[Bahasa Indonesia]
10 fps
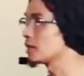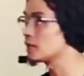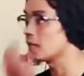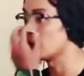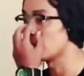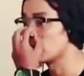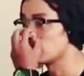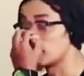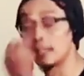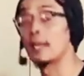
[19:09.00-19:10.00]
ayeuna
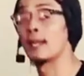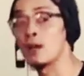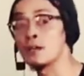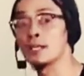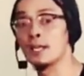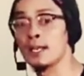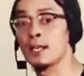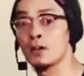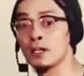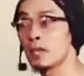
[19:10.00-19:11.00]
teu naon ngana
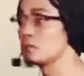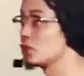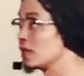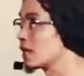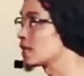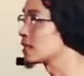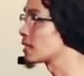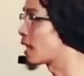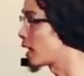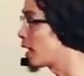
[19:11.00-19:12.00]
naonan mun niatna
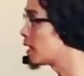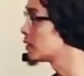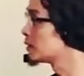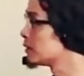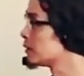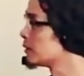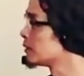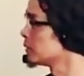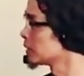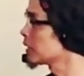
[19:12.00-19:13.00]
salah
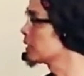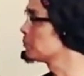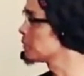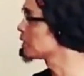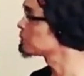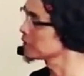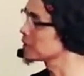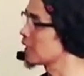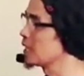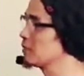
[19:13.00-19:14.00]
min kali plus plus
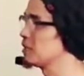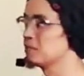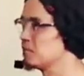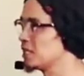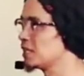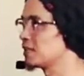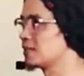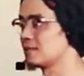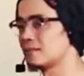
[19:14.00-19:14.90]
kali min min